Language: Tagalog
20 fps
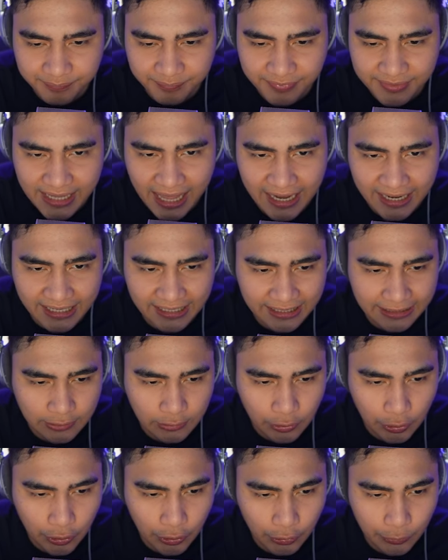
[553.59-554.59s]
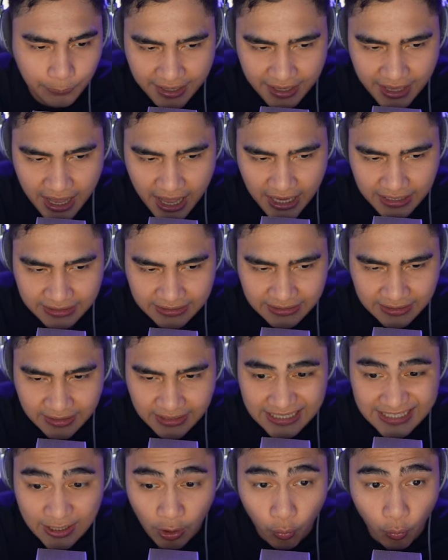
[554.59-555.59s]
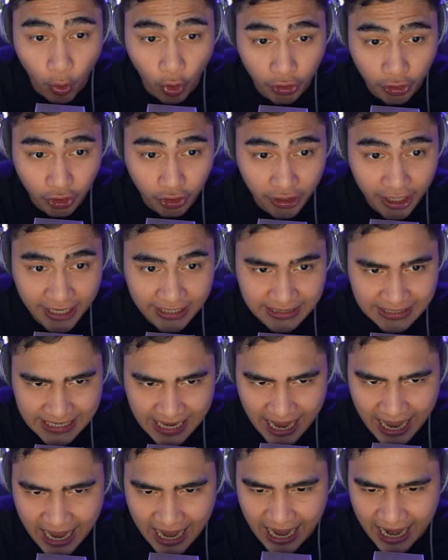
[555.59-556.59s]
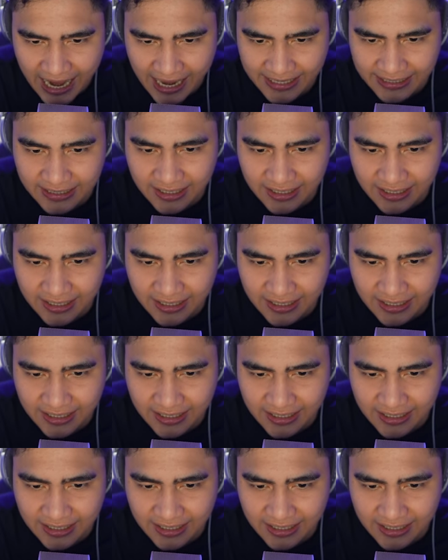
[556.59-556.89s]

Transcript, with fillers: Tangke rin to. At isang warrior rin. Yan.